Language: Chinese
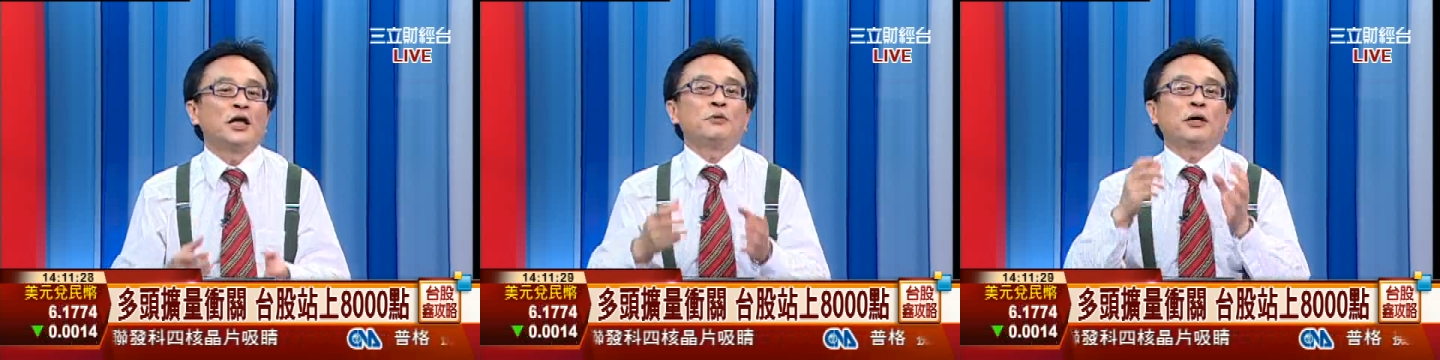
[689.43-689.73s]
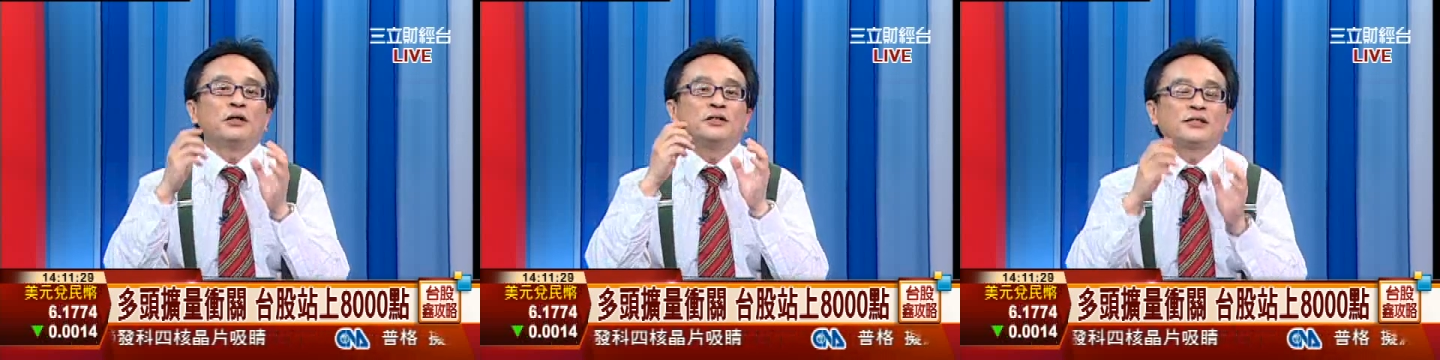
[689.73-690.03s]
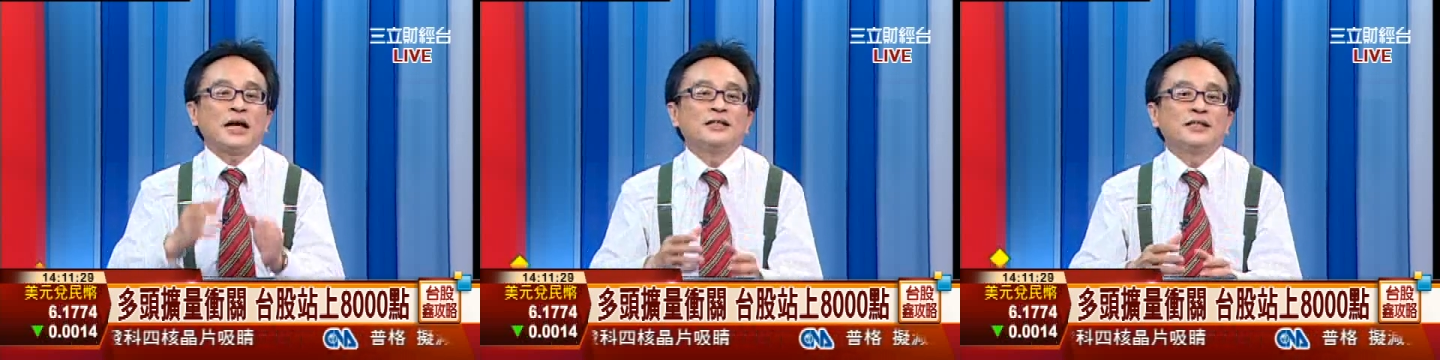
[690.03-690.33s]
因为
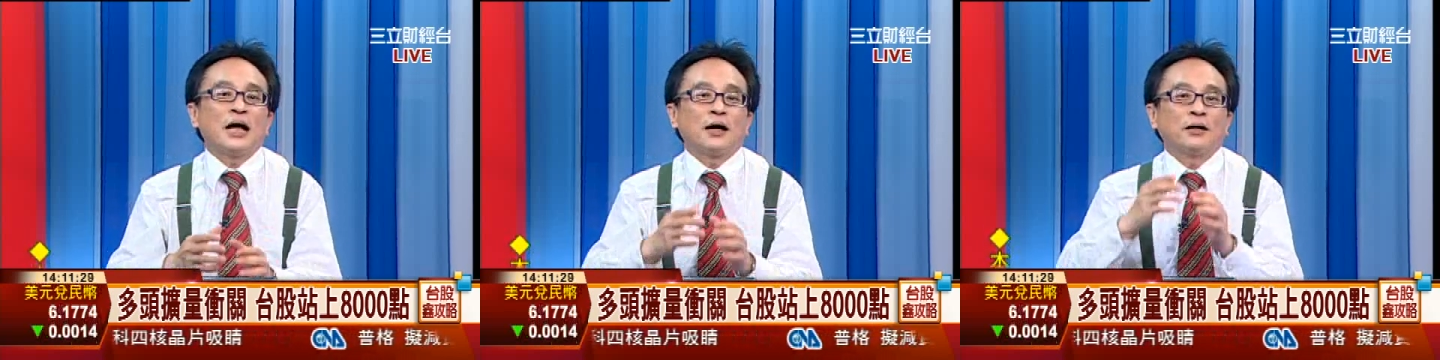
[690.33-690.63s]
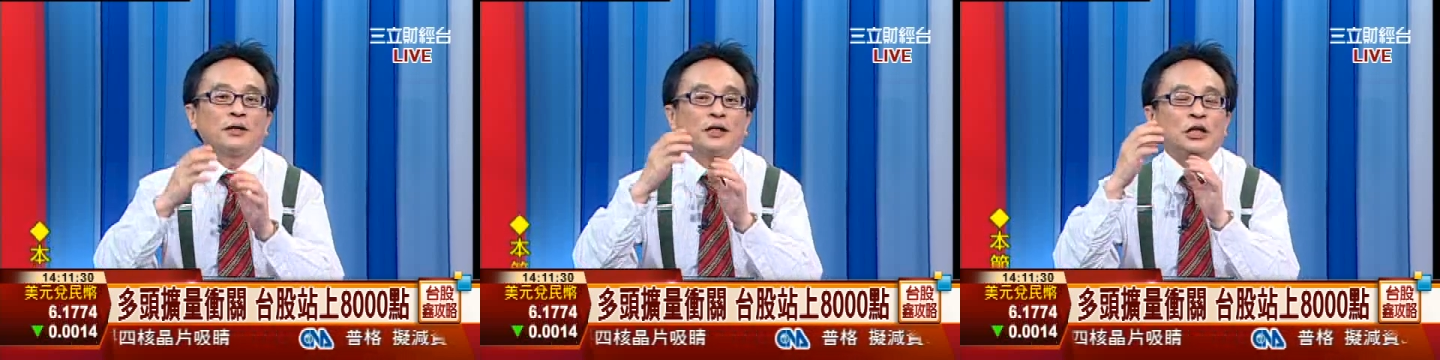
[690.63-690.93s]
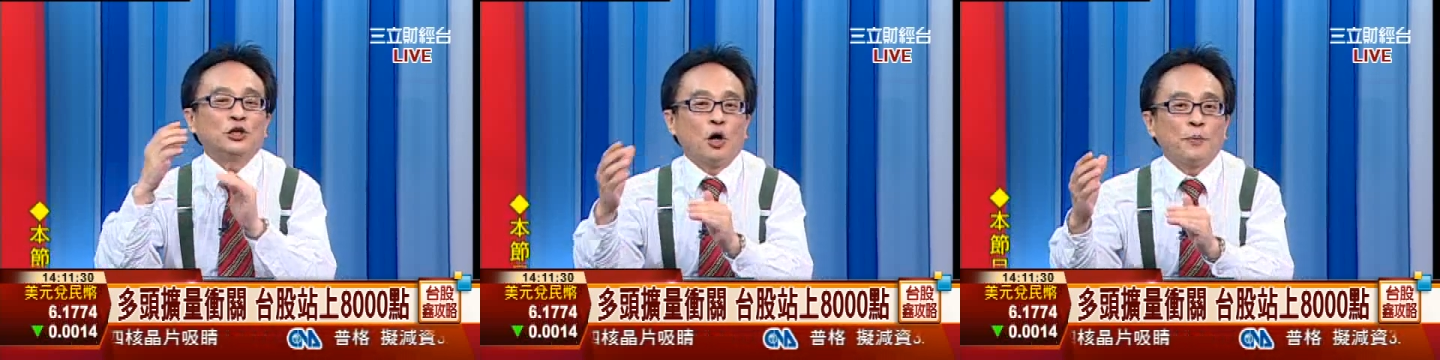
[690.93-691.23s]
站上。
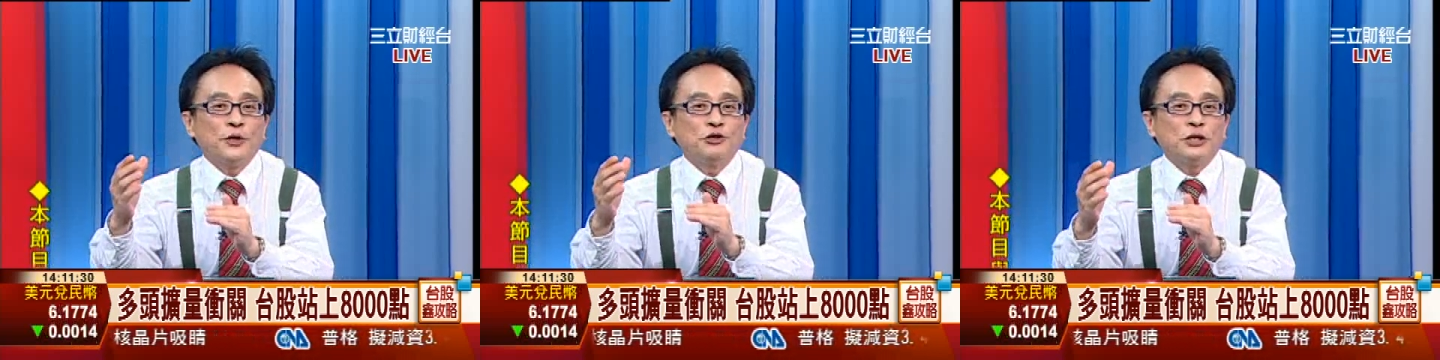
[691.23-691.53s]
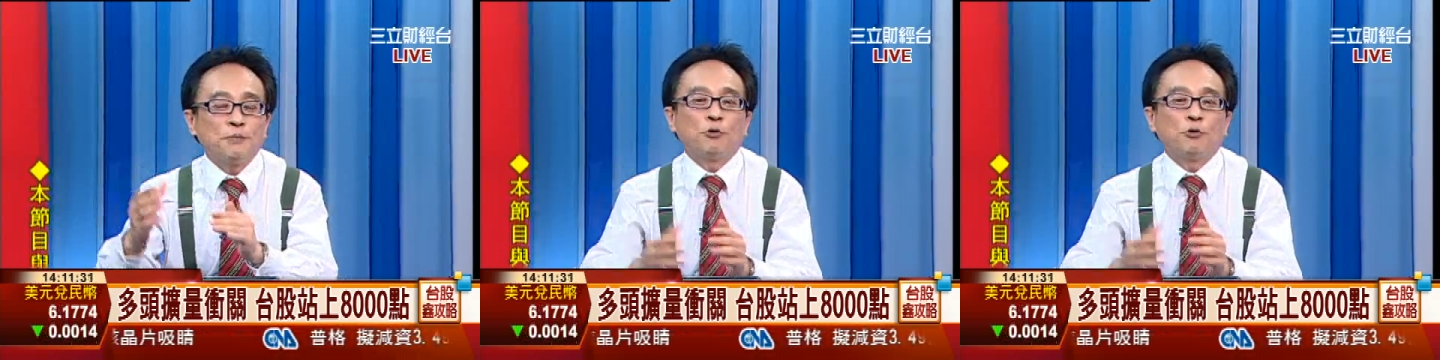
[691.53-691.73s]
移动平均线，